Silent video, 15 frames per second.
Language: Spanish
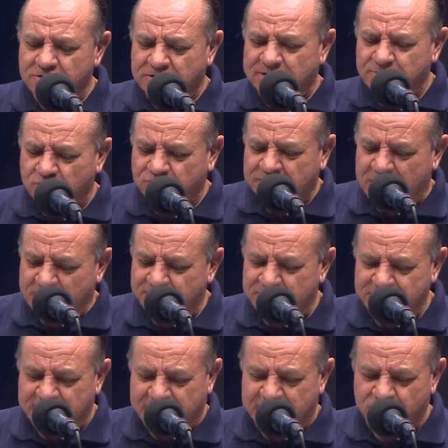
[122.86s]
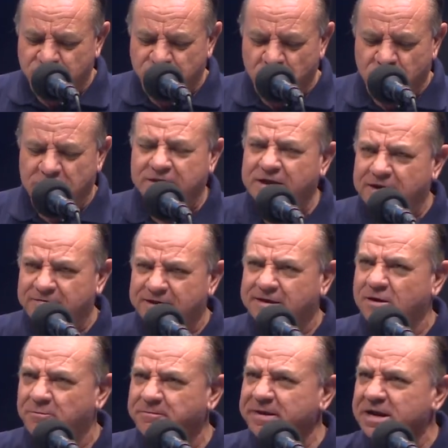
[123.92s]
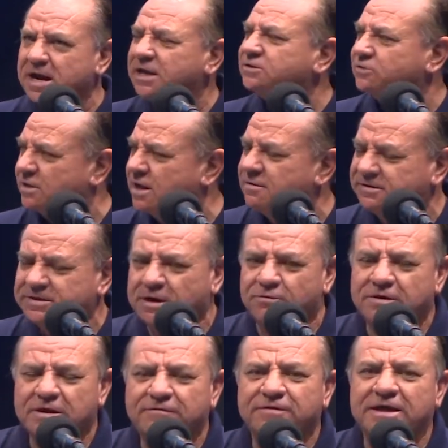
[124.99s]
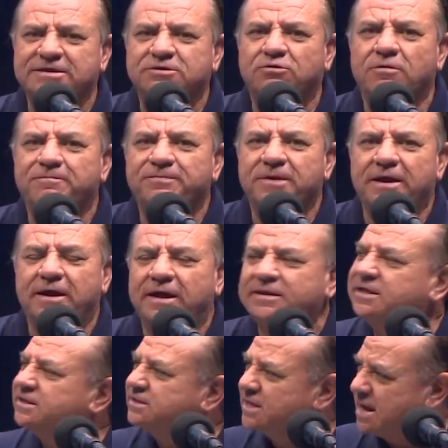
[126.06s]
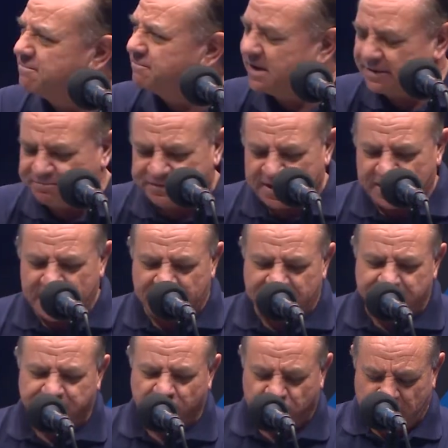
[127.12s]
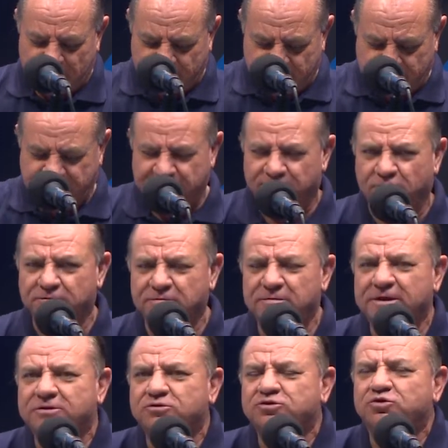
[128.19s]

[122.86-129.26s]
remontarme, mi querido Jonathan, a ver qué opina la ciudadanía, a ver si se acuerdan de esto. Eh, en diciembre, la diputada de Movimiento